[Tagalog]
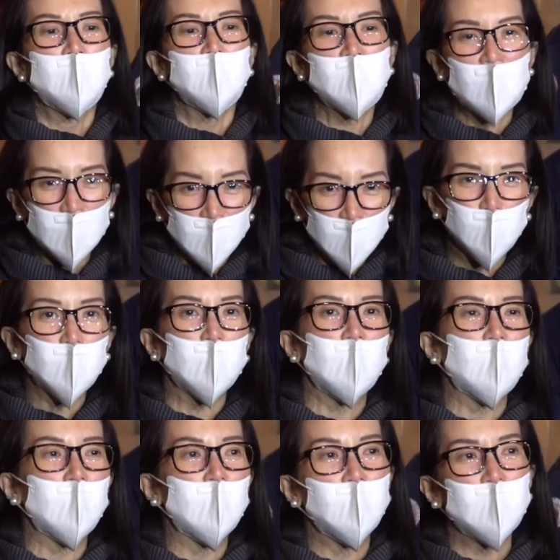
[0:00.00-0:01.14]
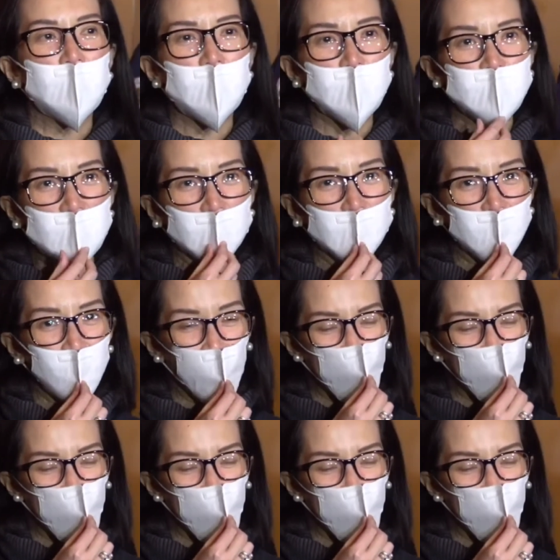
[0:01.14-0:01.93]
Thank you kay Executive